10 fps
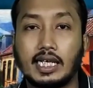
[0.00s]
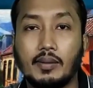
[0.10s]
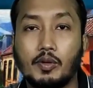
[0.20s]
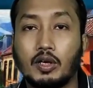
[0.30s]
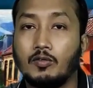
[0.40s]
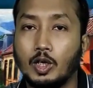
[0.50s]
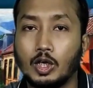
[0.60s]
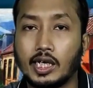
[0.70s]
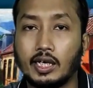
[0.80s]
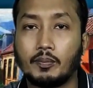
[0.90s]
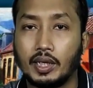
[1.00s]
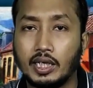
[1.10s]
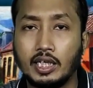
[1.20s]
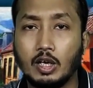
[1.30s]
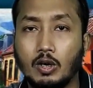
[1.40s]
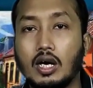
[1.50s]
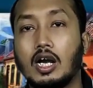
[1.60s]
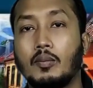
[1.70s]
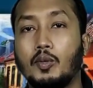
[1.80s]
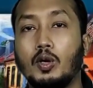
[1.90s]
जैसे कि आप लोगों ने वीडियो टाइटल पढ़ ही लिया
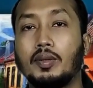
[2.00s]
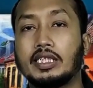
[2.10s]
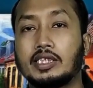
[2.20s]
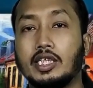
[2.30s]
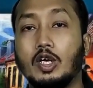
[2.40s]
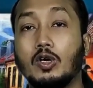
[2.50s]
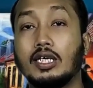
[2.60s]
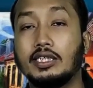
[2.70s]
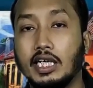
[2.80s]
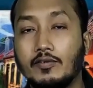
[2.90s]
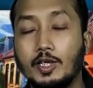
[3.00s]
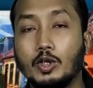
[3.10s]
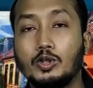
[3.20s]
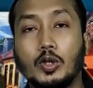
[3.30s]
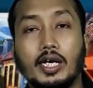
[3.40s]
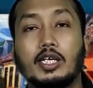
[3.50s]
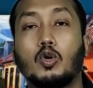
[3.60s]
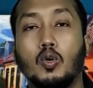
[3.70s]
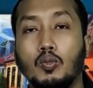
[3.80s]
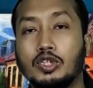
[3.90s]
होगा और आप लोगों को पता चल गया होगा ये वीडियो जो
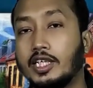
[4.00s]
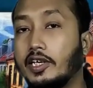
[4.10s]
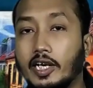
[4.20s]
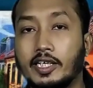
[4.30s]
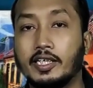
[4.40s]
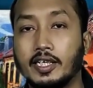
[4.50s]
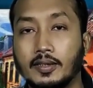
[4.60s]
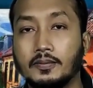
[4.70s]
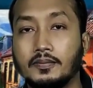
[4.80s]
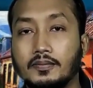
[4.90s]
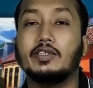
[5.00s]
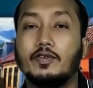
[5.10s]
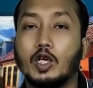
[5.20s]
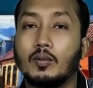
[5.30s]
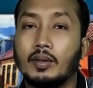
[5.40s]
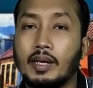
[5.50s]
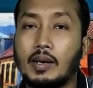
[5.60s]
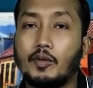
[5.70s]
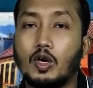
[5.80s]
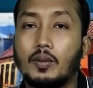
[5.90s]
है क्रोम बुक से रिलेटेड है इस वीडियो में
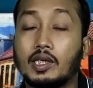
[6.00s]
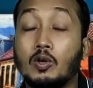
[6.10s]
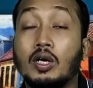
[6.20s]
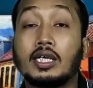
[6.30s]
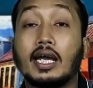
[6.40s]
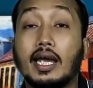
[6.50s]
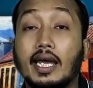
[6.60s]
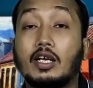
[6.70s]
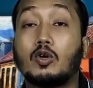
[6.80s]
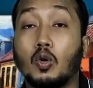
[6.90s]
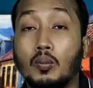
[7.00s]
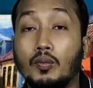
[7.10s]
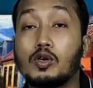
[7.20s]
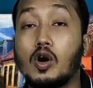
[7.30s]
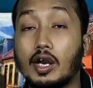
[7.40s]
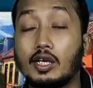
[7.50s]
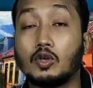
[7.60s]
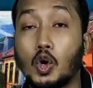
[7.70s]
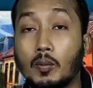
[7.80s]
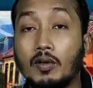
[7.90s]
मैं आप लोगों को बताऊंगा कि एक क्रोम बुक
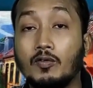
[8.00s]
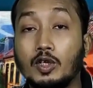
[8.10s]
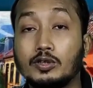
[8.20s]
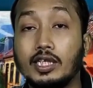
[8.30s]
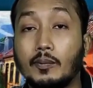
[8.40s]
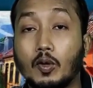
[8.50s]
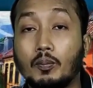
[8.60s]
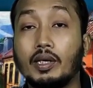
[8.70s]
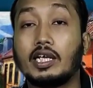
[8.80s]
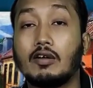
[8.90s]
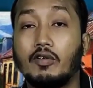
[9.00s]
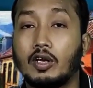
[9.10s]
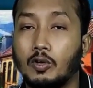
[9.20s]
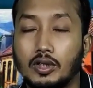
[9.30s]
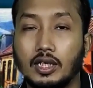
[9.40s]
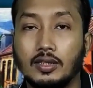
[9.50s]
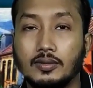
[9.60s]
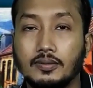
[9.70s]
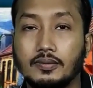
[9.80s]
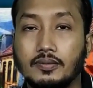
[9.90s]
और एक नॉर्मल विंडोज लैपटॉप में क्या फ़र्क होता
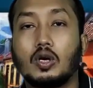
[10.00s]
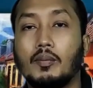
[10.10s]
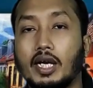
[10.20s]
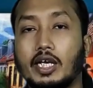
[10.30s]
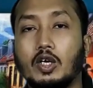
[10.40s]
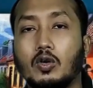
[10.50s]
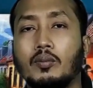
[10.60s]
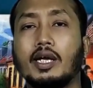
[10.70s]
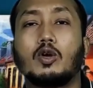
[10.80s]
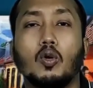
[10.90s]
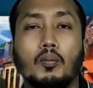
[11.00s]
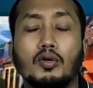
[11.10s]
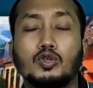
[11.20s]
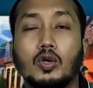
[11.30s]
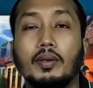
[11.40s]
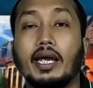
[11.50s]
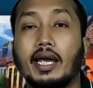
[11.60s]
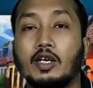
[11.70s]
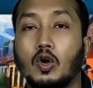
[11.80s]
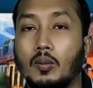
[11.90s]
है क्योंकि मार्केटों में क्रोम बुक्स को
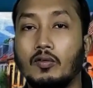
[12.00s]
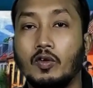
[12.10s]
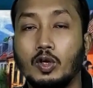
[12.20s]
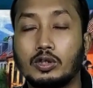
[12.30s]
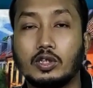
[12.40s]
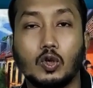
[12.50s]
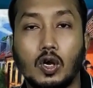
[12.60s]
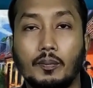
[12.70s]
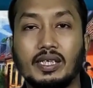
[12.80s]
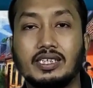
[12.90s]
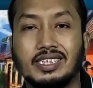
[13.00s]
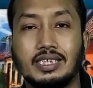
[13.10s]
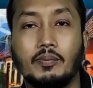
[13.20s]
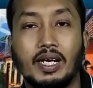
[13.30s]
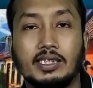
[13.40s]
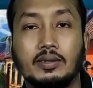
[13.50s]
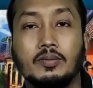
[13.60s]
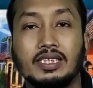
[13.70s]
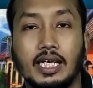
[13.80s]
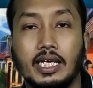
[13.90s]
भी एक नॉर्मल विंडोज के तौर पर सस्ते
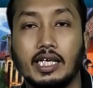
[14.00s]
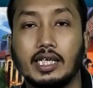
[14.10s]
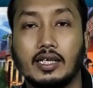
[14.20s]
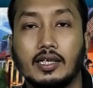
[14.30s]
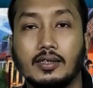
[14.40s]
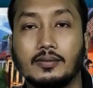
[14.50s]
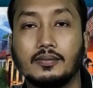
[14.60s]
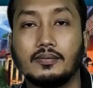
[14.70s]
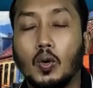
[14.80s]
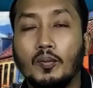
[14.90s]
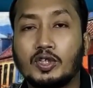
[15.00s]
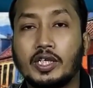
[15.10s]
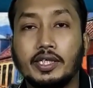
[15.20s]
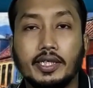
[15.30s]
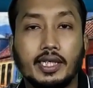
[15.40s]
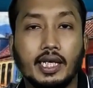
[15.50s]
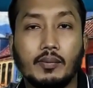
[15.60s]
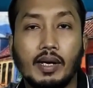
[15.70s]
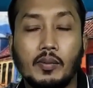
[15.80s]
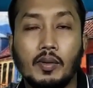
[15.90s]
प्राइस में सेल किया जाता है क्रोम बुक्स के
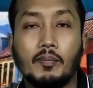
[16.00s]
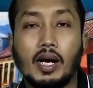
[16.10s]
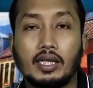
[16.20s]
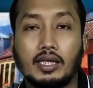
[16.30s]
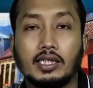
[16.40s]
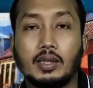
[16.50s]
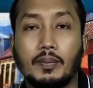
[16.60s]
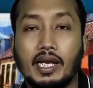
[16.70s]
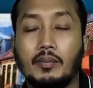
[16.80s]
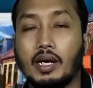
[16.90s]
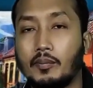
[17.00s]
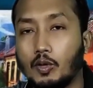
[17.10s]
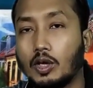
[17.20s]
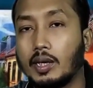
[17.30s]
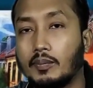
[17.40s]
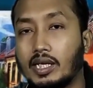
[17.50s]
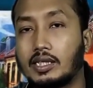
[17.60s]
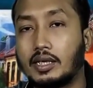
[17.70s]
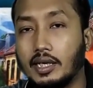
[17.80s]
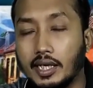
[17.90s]
डिटेल के बारे में बात करने से पहले मैं आप लोगों को एक
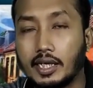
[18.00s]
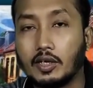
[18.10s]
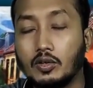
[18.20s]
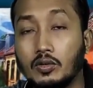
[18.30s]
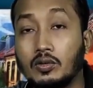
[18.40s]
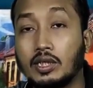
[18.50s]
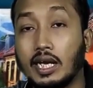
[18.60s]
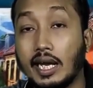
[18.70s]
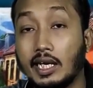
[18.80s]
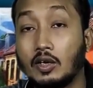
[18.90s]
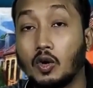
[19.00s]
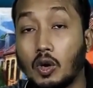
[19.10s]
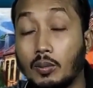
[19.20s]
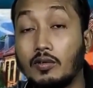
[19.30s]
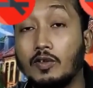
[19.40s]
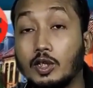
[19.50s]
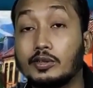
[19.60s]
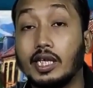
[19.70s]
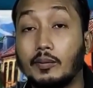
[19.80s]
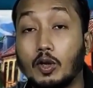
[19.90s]
बात क्लियर कर दूँ कि एक नॉर्मल
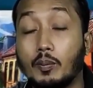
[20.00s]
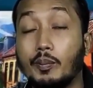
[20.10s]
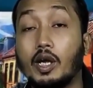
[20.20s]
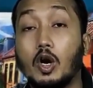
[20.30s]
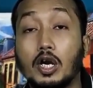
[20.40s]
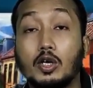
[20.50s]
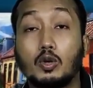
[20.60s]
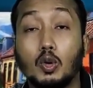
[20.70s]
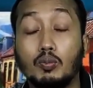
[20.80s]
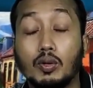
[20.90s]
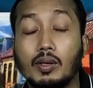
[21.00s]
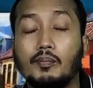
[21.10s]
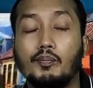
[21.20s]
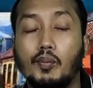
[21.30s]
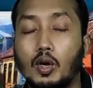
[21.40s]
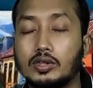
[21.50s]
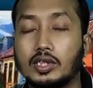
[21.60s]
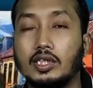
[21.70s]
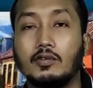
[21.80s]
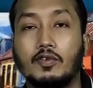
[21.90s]
विंडोज लैपटॉप में और एक क्रोम बुक में
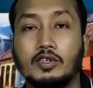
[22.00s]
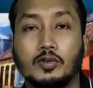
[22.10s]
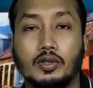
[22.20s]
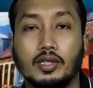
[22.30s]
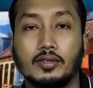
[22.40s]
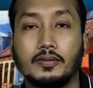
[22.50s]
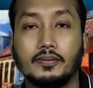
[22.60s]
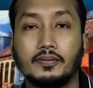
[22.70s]
बहुत ज़्यादा डिफरेंस होता है